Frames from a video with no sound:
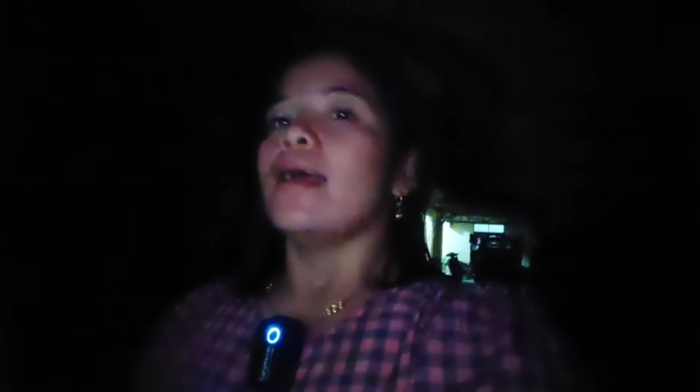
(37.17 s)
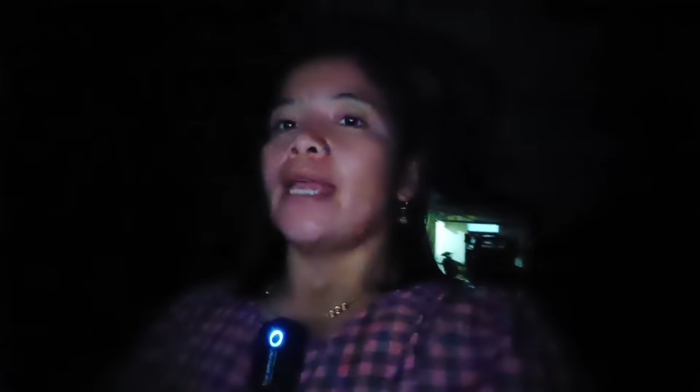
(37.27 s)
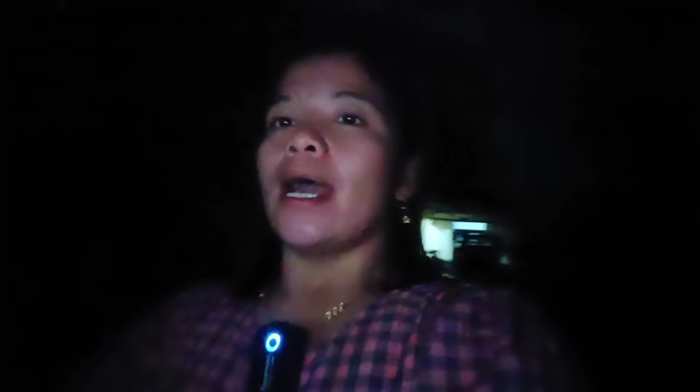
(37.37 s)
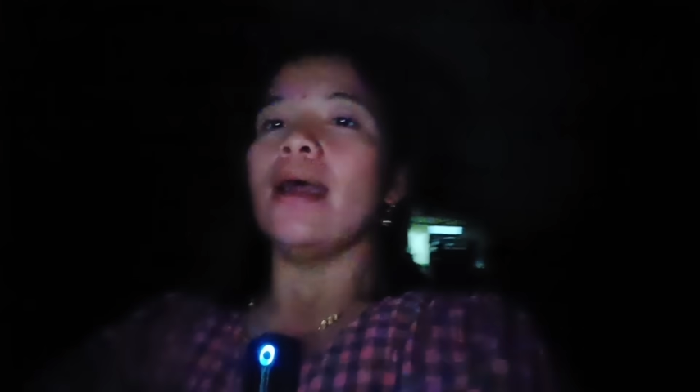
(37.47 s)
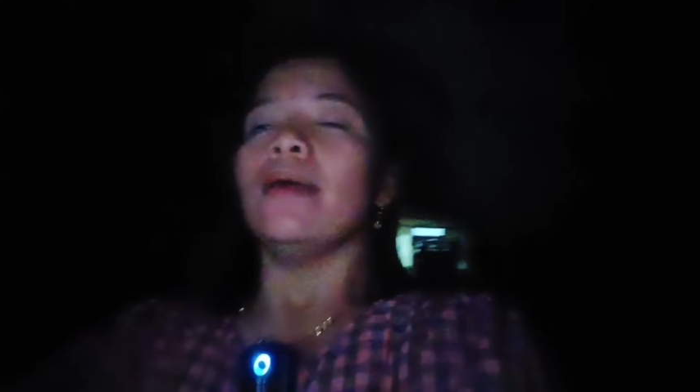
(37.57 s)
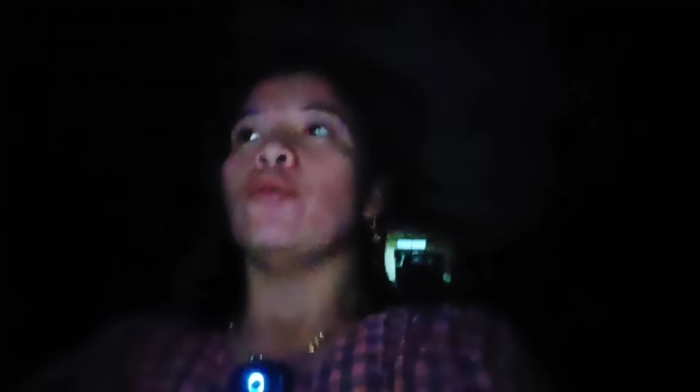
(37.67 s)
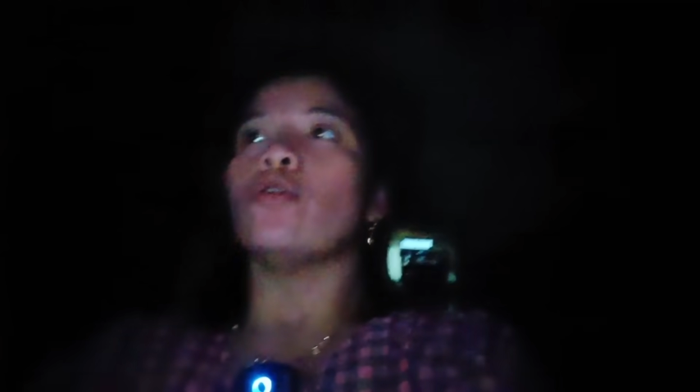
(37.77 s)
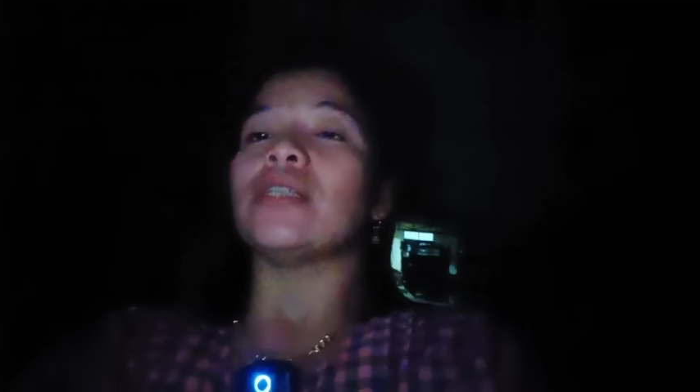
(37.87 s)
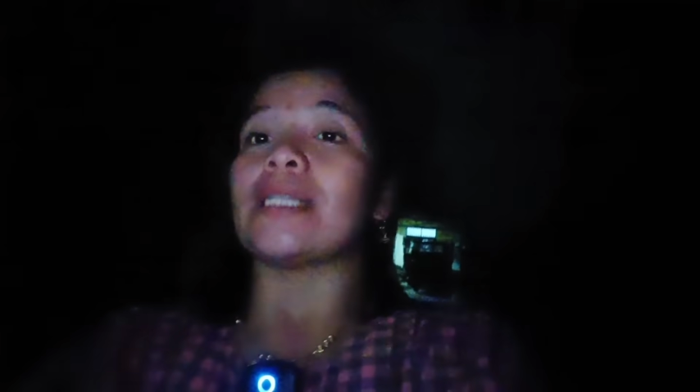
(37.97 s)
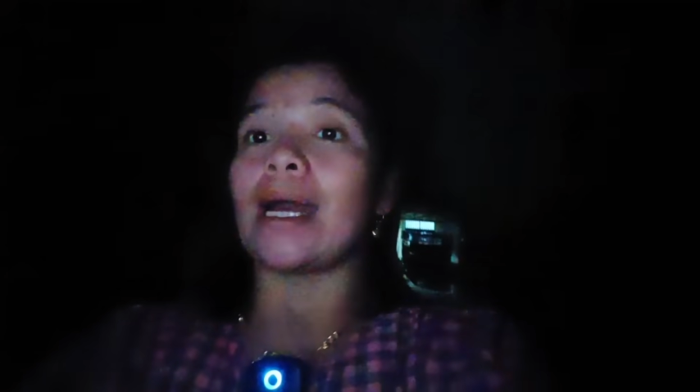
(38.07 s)
ya
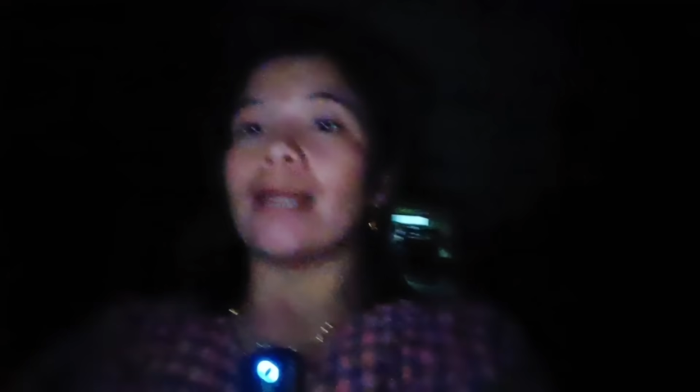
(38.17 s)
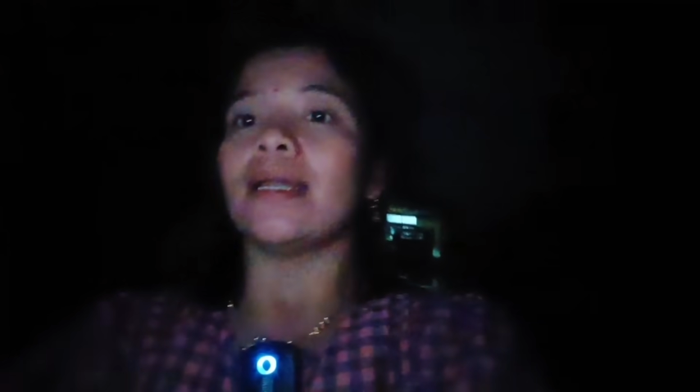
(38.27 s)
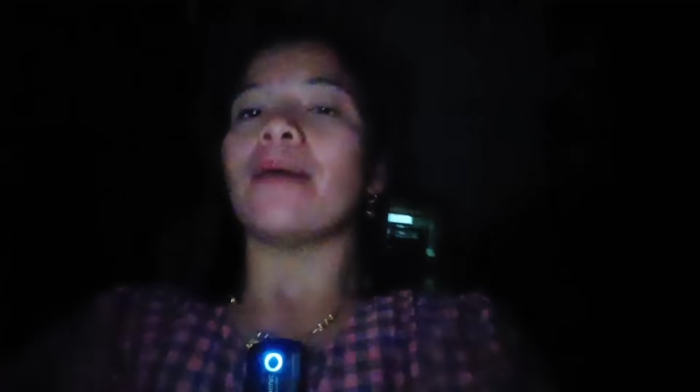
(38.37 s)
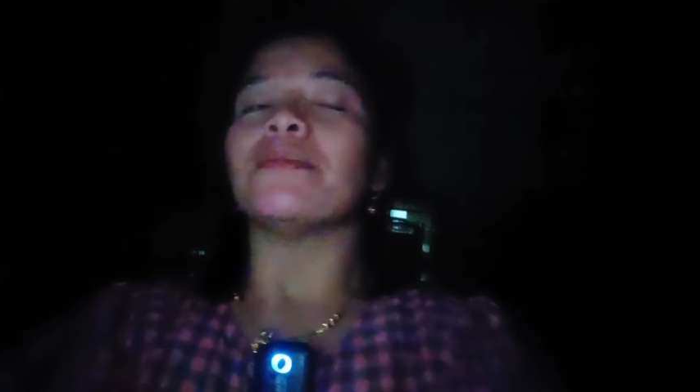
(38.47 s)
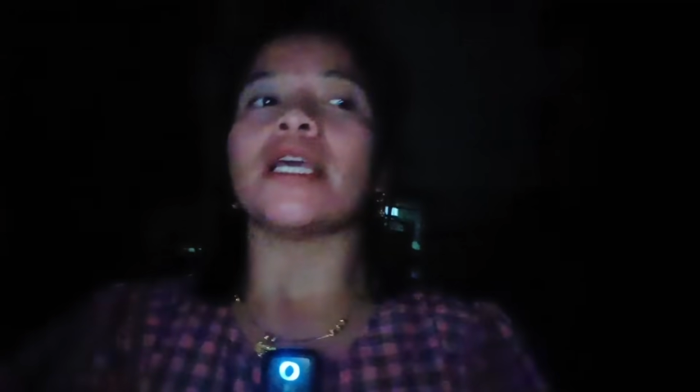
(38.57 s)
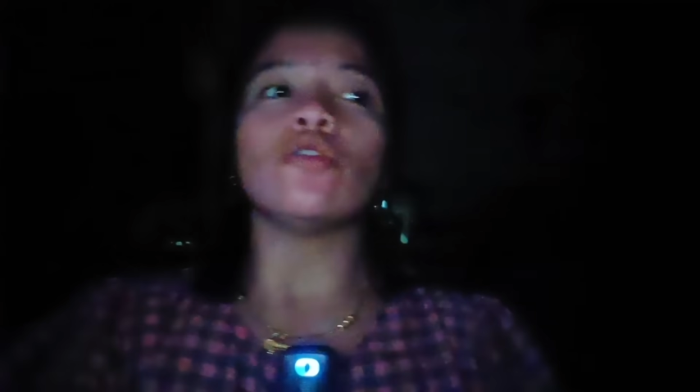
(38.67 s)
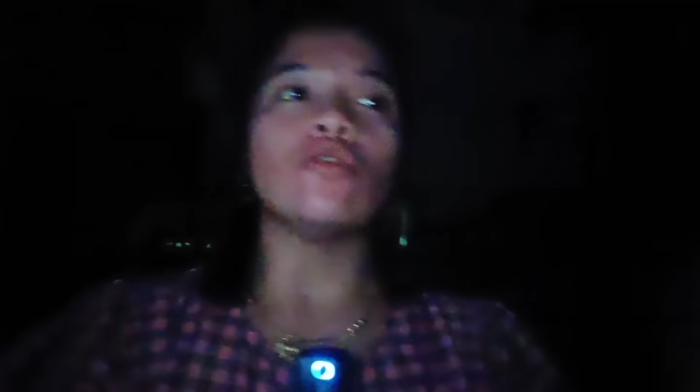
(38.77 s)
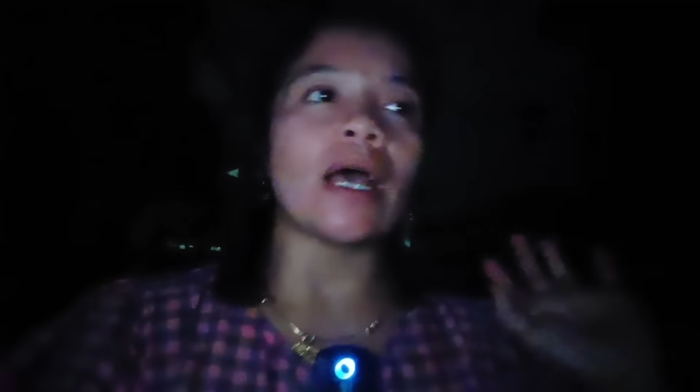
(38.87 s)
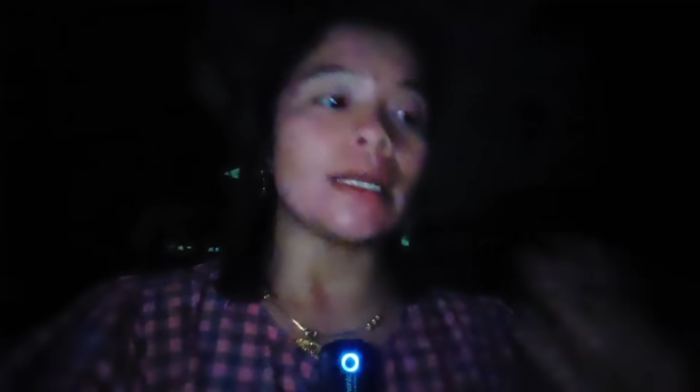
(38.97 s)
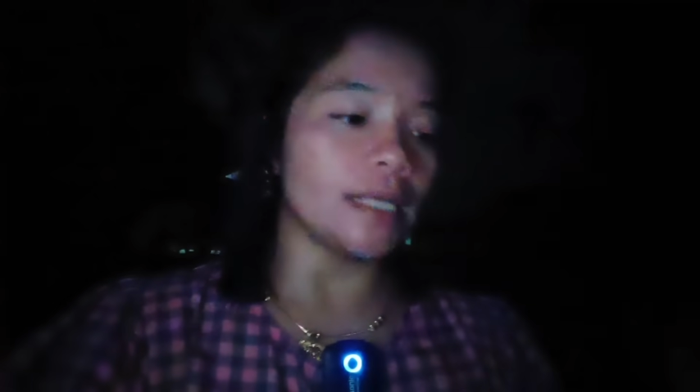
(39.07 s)
pukul setengah enam saya itu
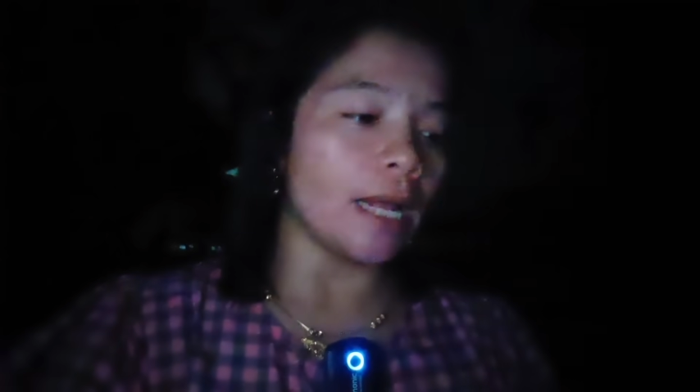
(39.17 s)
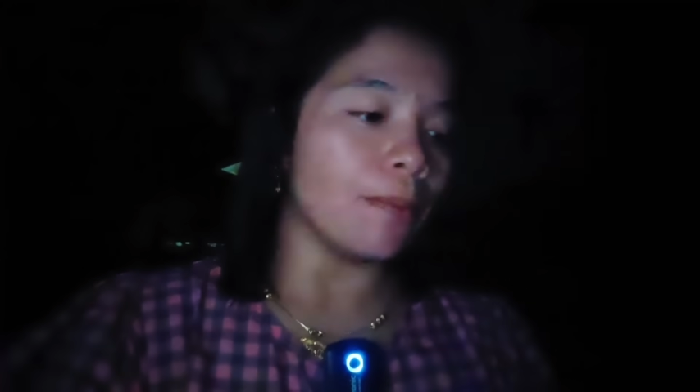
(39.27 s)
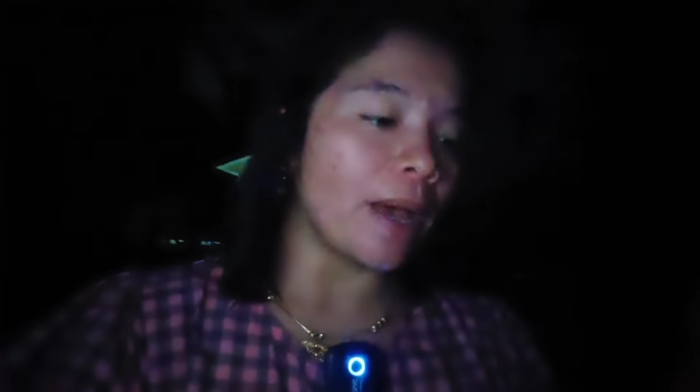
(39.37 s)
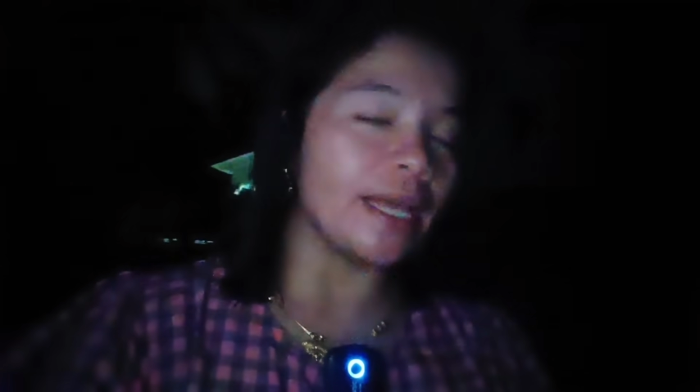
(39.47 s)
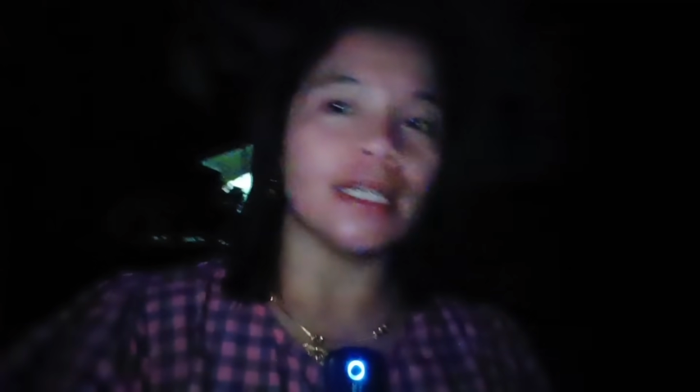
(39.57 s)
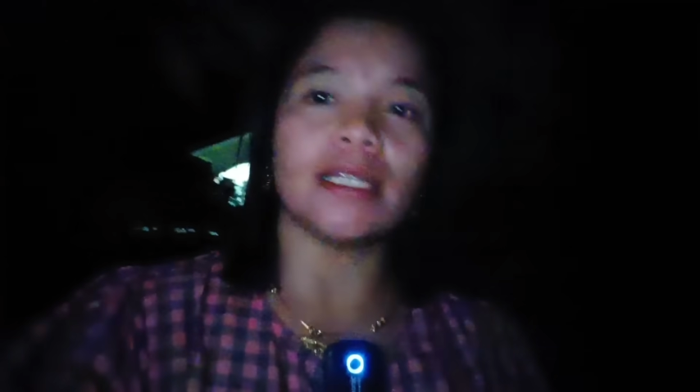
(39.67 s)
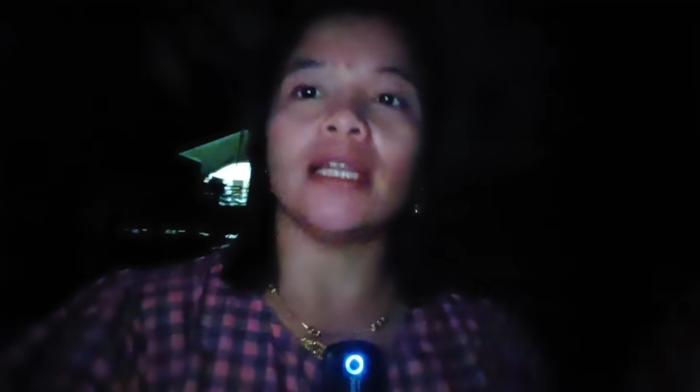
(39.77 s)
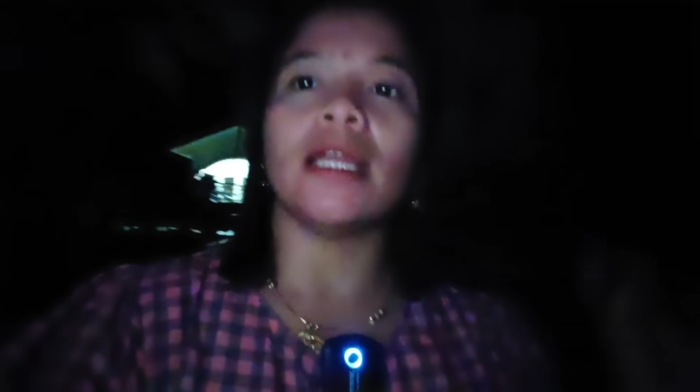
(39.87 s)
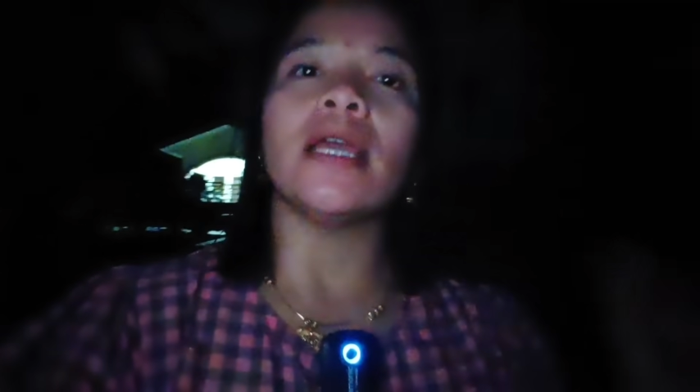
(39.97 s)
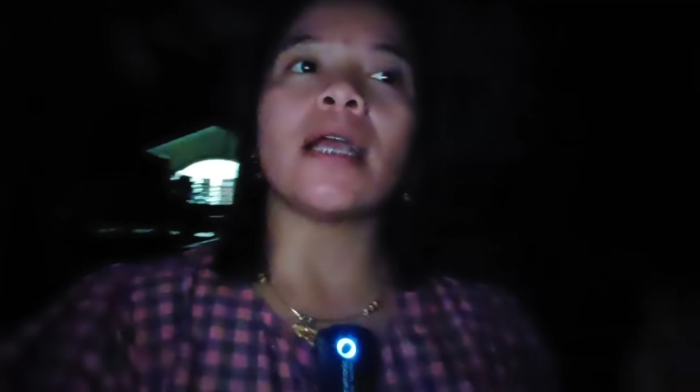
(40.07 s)
udah standby di
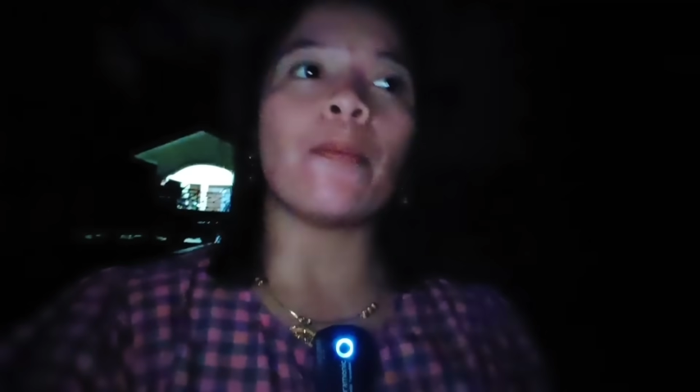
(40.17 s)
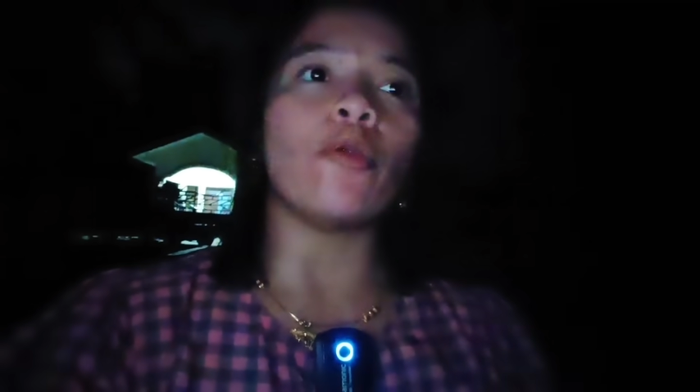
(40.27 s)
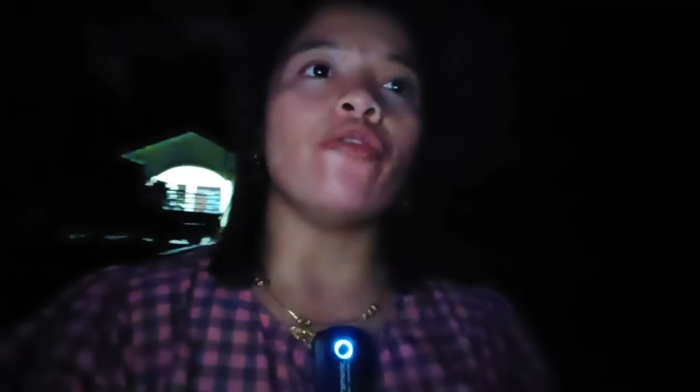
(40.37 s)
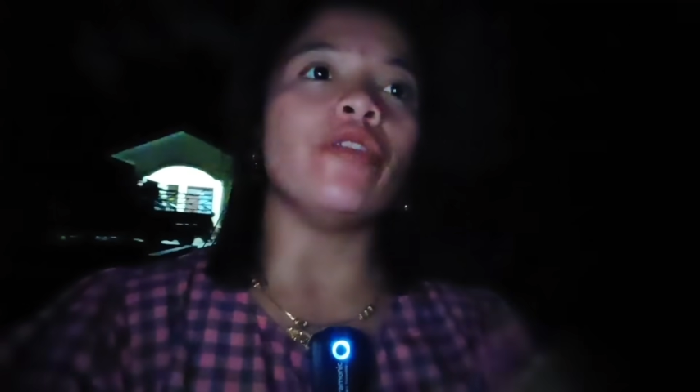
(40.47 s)
sini ngupload